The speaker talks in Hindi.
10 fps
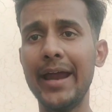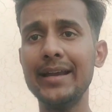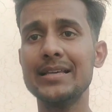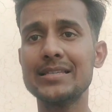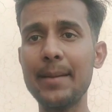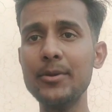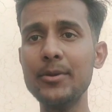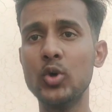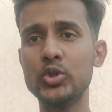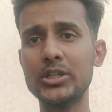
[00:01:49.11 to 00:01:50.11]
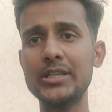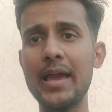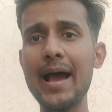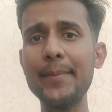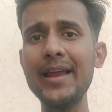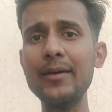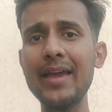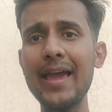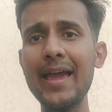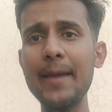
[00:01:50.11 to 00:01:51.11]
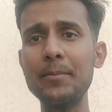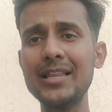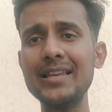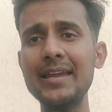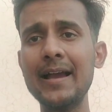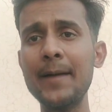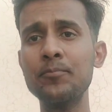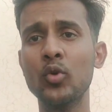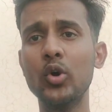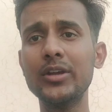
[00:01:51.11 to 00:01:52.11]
हिट साबित हो सकती है आपकी राय क्या है बताते रहिएगा